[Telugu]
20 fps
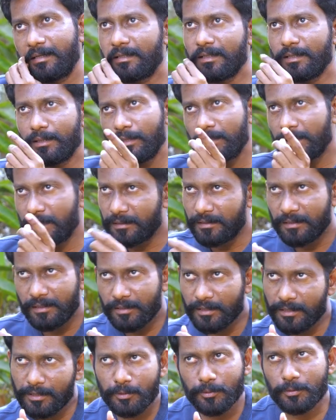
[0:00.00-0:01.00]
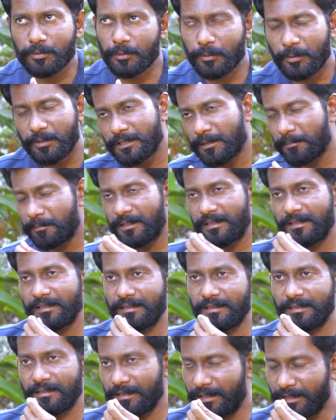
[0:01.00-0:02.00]
అంటే నేను ఎన్టీఆర్ గారికి స్టోరీ
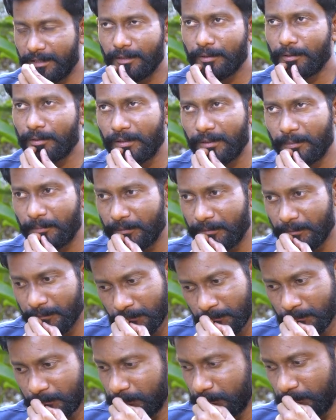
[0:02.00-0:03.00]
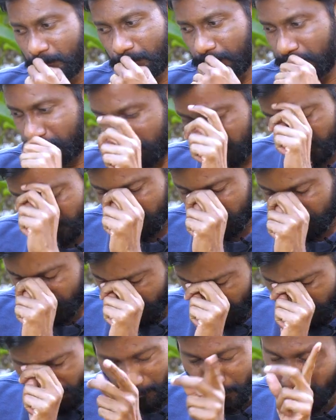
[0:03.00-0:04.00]
చెప్పానండి లండన్లో ఉన్నప్పుడు
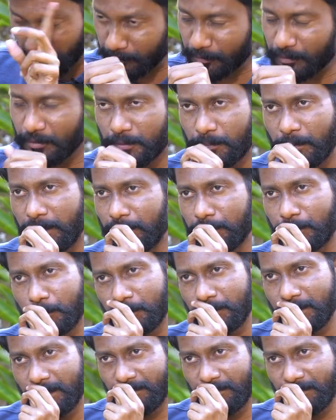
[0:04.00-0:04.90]
నానకపురంతో స్పెయిన్లో షూట్